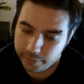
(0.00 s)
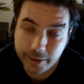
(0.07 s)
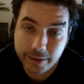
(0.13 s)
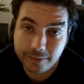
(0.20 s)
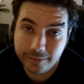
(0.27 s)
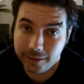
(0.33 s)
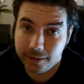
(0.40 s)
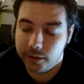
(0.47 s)

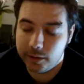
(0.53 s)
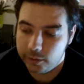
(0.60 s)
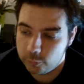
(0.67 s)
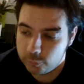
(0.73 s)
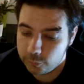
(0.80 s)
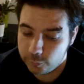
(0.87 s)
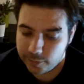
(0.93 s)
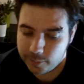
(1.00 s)
aider les
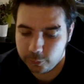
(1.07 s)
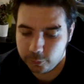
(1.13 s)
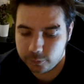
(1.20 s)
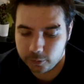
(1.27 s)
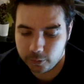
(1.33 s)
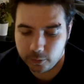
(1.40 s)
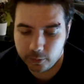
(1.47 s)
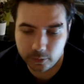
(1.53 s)
nouveaux
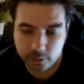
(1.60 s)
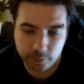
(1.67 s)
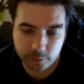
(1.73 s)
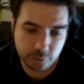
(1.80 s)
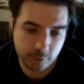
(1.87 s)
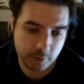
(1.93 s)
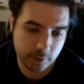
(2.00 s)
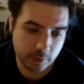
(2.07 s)
vapoteurs et
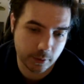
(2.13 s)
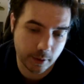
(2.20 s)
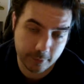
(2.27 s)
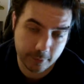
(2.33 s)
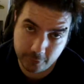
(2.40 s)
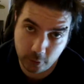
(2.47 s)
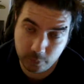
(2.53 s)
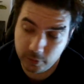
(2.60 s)
puis
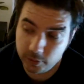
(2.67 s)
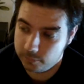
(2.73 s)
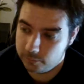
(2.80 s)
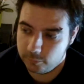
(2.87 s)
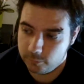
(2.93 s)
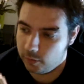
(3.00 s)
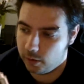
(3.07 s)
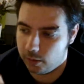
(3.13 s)
informer.
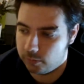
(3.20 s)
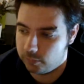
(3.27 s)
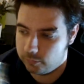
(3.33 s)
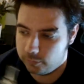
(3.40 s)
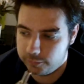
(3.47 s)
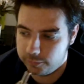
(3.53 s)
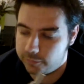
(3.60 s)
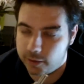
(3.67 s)
Voilà,
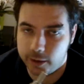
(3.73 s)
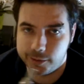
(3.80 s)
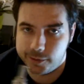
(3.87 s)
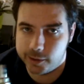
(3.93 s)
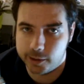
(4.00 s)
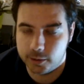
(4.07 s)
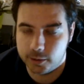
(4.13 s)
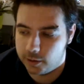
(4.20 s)
ça s'arrête
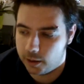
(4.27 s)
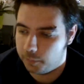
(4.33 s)
là.